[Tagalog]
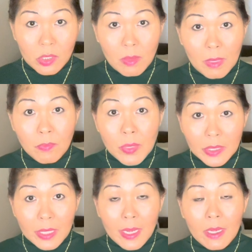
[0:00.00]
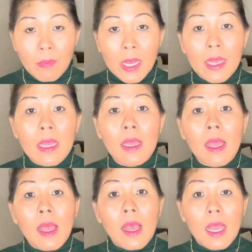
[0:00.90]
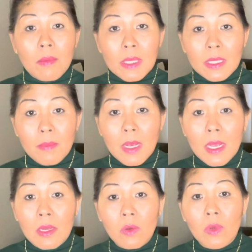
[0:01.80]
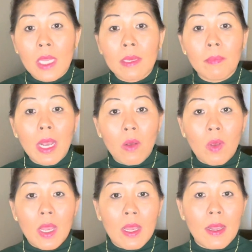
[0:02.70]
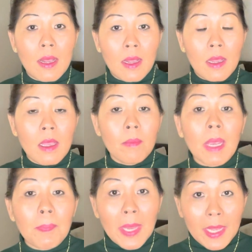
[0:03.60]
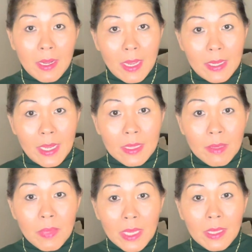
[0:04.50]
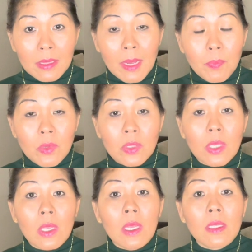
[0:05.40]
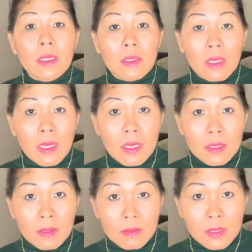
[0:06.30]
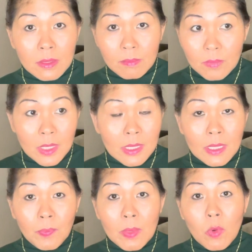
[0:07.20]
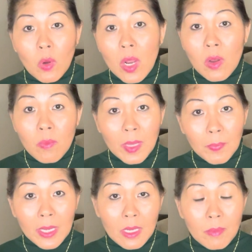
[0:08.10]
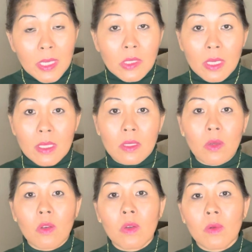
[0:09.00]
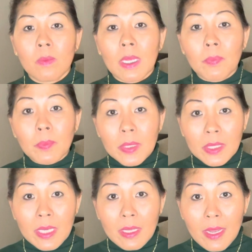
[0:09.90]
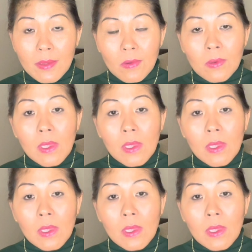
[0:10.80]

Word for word: na mag-birthday, di ba? Ang masama kung halimbawa uh, may pera kang naitabi, tapos sa, iisipin mo, oh, may pera naman dyan, so magpa-birthday tayo.